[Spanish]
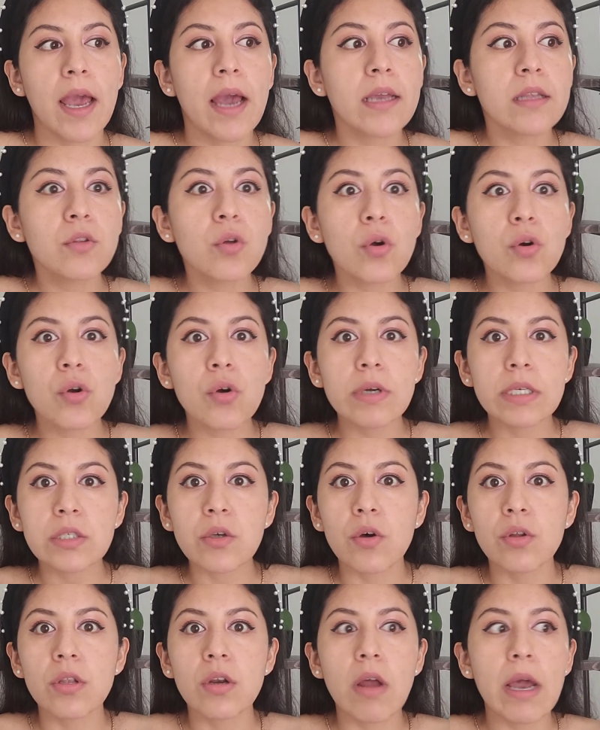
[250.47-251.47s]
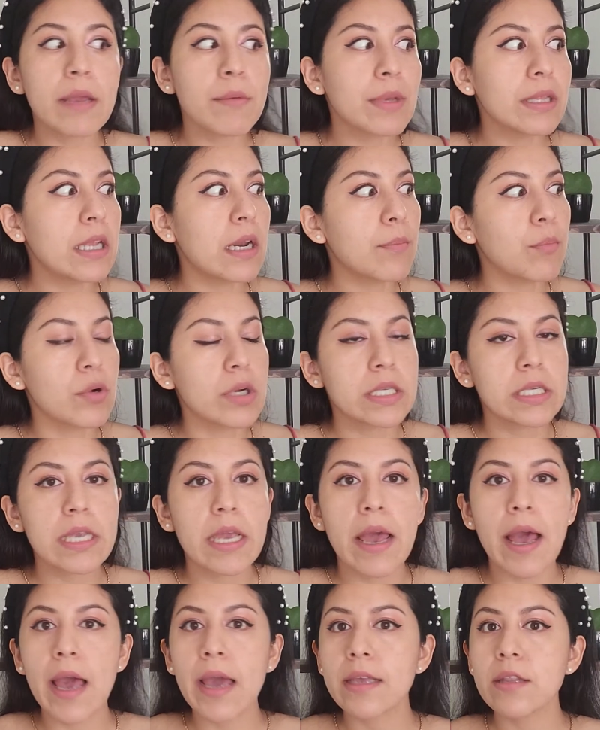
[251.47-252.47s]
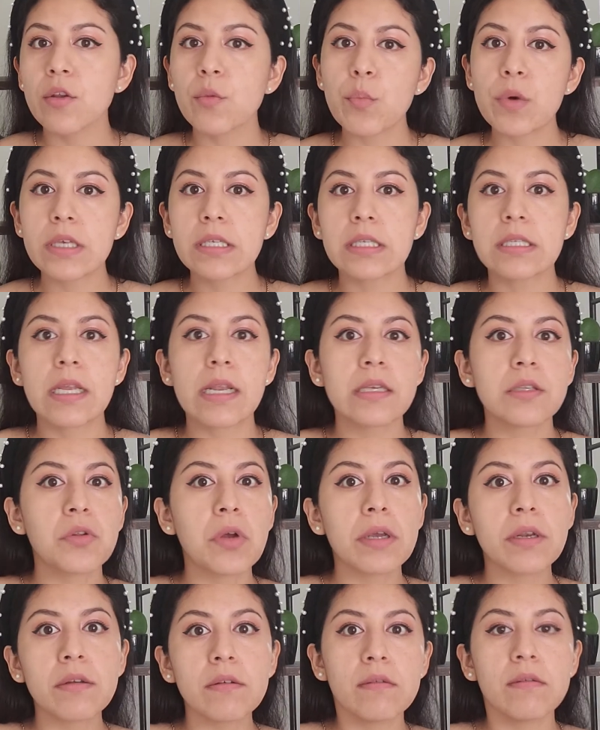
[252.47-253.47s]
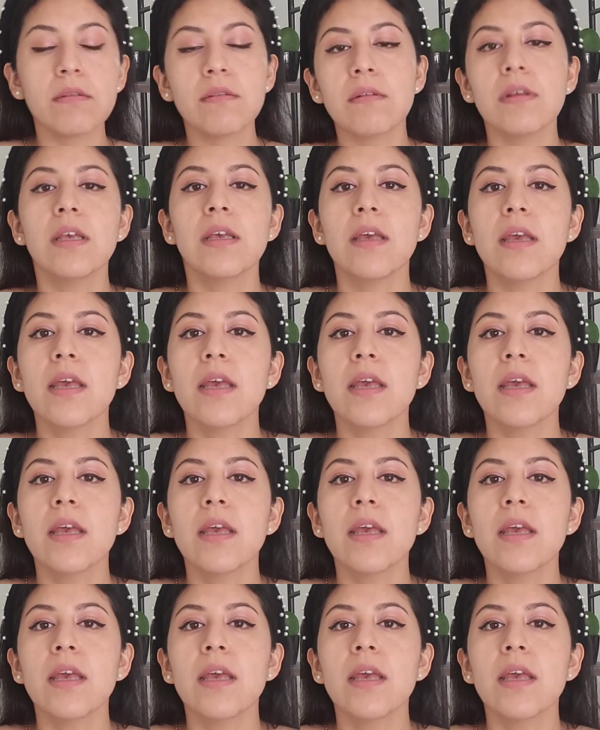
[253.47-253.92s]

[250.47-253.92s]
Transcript: ay, no, no, escóndelo, ay, viene la policía, ay, no puedes hacer esto, ay, no, no, no.